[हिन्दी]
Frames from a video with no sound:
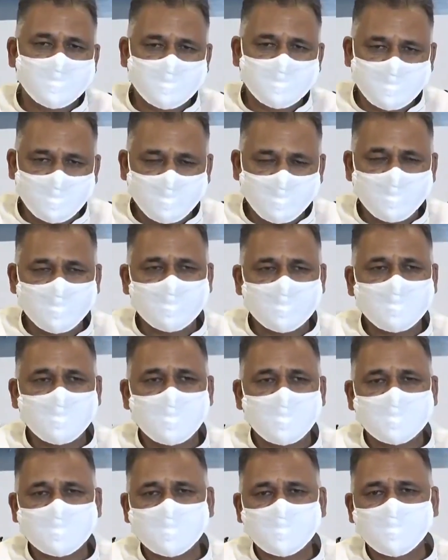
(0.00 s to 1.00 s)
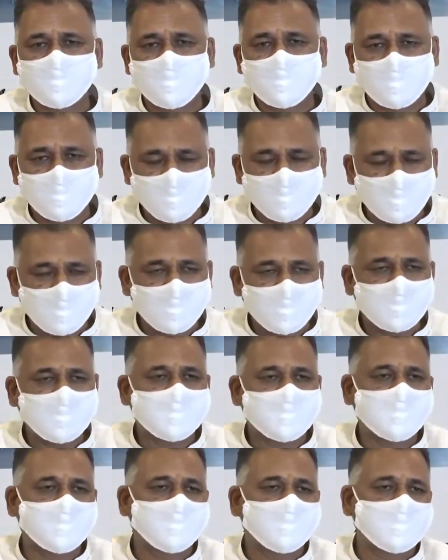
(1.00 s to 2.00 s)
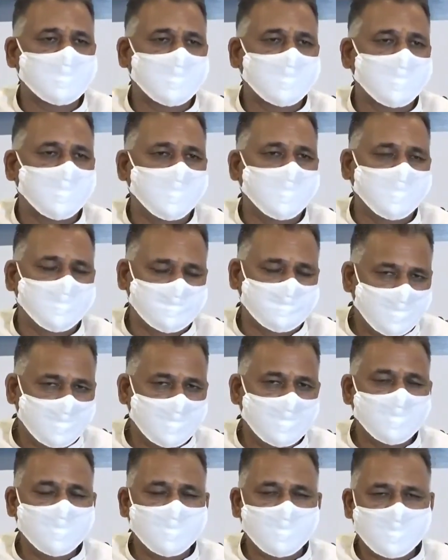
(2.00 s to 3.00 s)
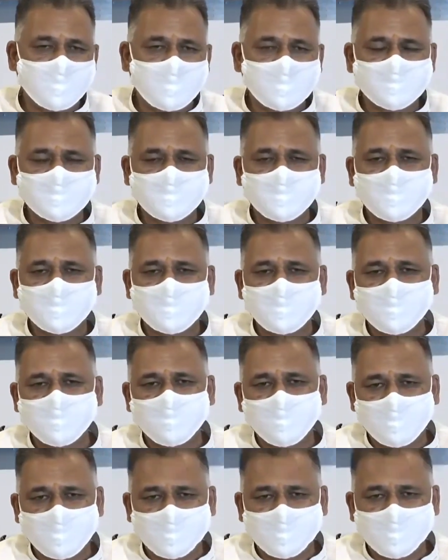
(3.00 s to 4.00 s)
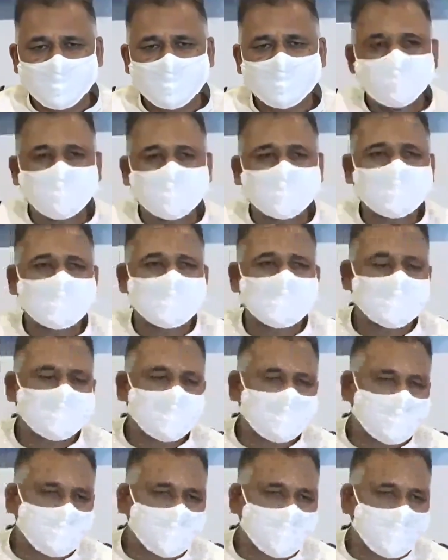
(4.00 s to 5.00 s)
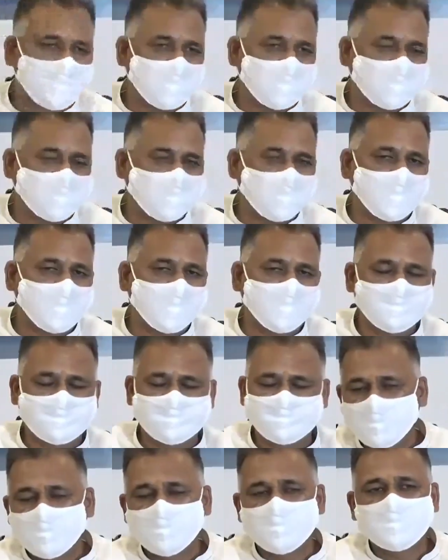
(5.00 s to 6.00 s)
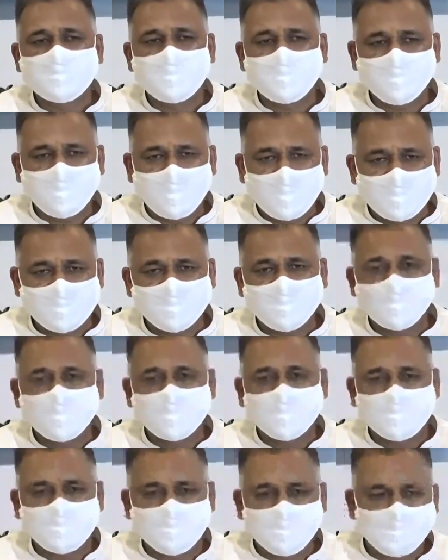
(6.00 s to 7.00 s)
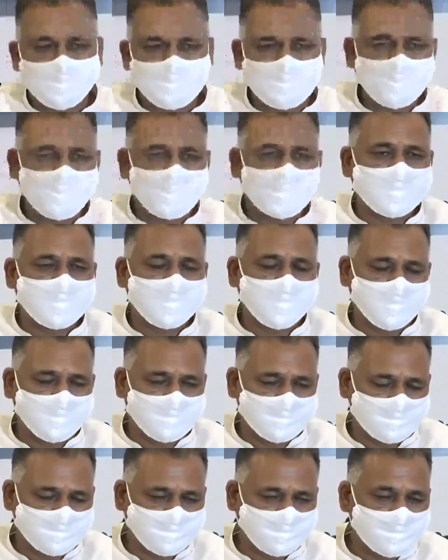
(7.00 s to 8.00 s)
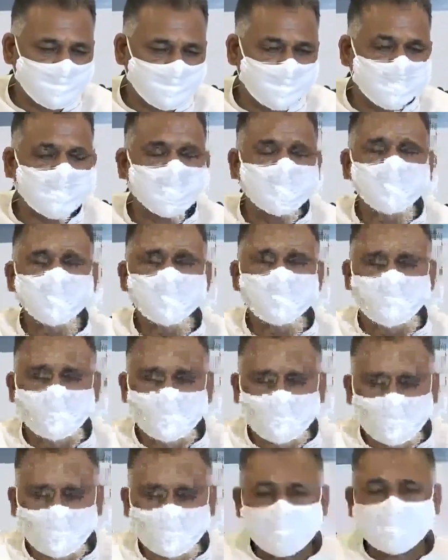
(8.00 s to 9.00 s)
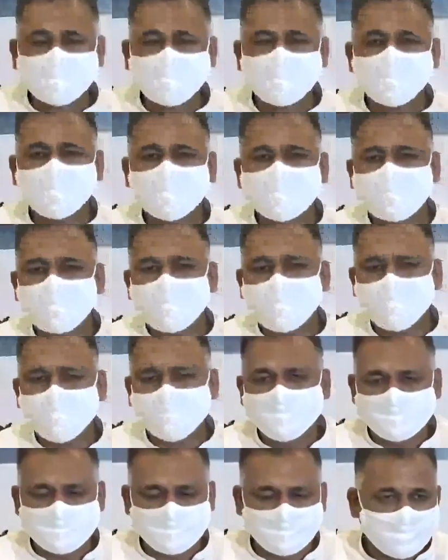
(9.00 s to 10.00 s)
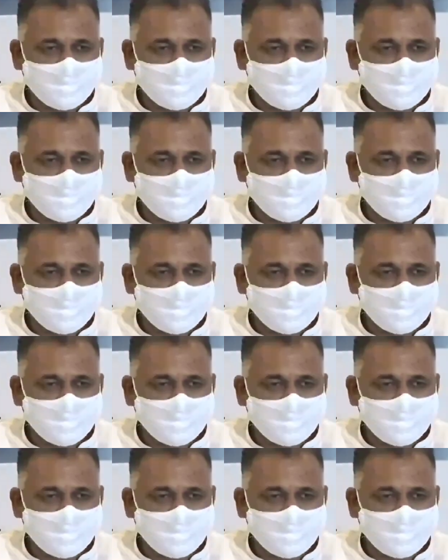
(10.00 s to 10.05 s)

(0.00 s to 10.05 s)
किसी भी विद्यार्थियों को घबराने की जरूरत नहीं है हम रिजल्ट सीट एक वैज्ञानिक पद्धति से तैयार करेंगे उसके बाद भी यदि कोई विद्यार्थी को उसमें संतोष नहीं होता है